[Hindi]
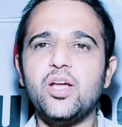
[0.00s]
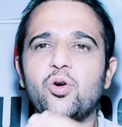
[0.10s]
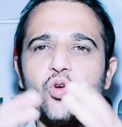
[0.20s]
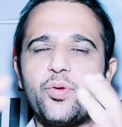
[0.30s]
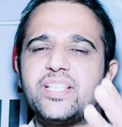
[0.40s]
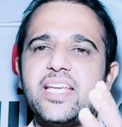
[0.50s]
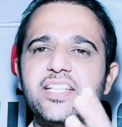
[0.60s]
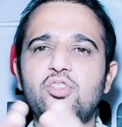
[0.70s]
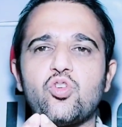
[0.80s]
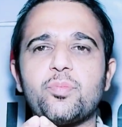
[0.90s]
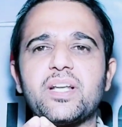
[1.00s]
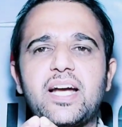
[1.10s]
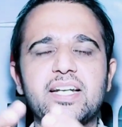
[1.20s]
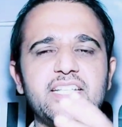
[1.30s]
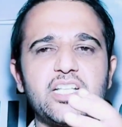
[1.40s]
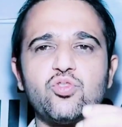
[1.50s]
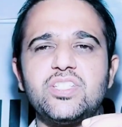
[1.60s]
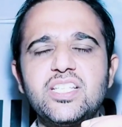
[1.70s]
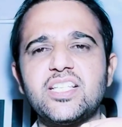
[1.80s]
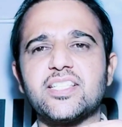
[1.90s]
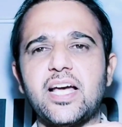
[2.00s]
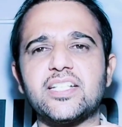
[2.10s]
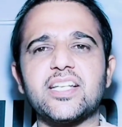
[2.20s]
और वैसे यदि नॉर्मल काटता है तो जिस स्थान